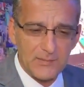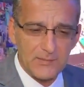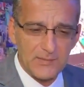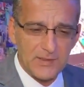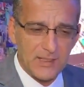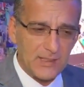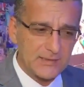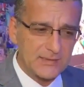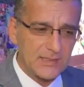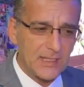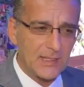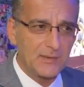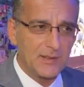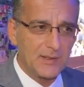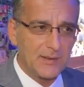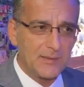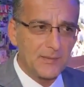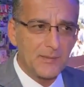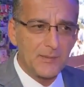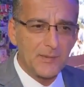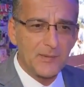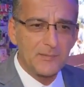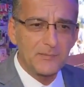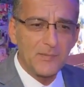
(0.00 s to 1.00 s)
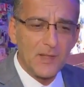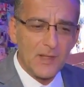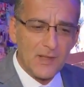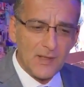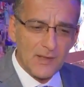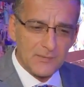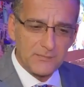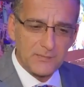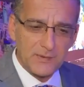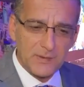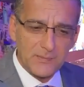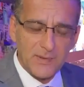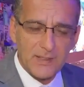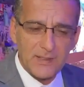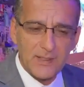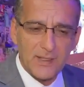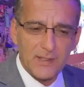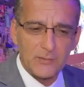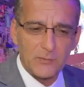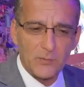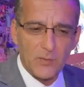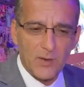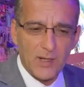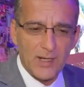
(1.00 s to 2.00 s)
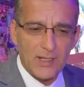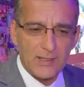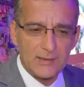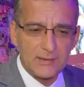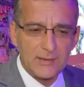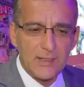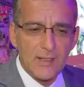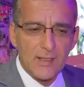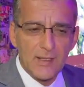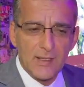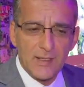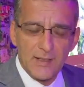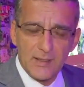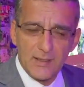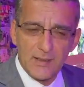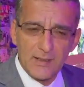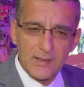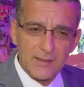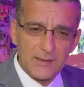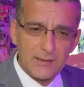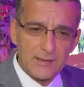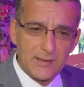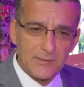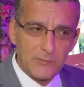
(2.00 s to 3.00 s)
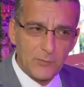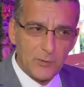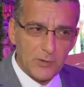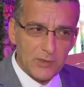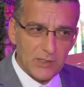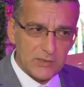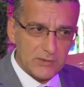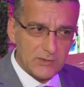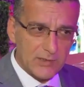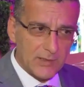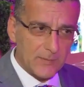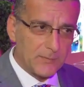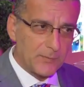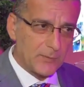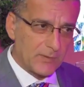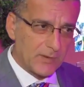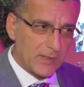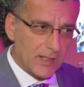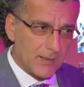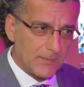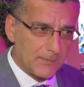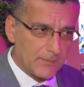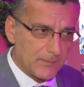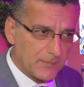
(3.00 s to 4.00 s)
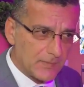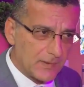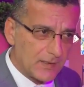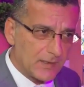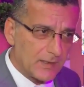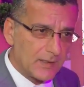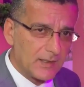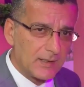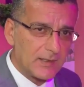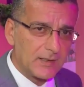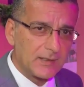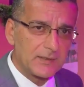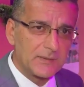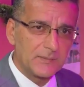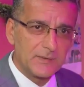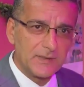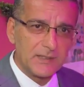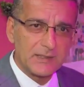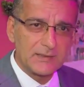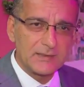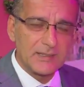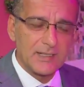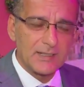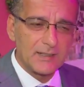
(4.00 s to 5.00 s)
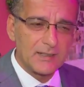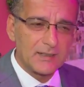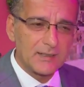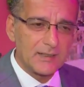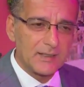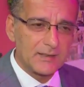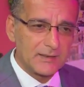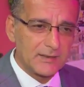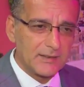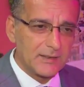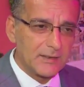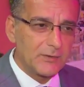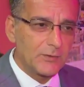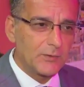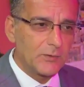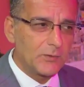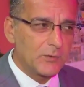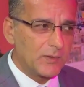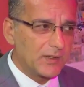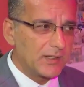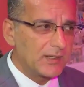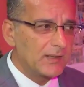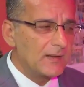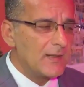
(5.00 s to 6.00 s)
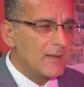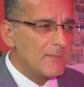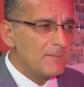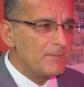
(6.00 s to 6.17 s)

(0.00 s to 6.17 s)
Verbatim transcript: من أصحاب الهمم في مكان واحد عندنا فوكيشنال بروجرام كبير داخل القرية اللي هو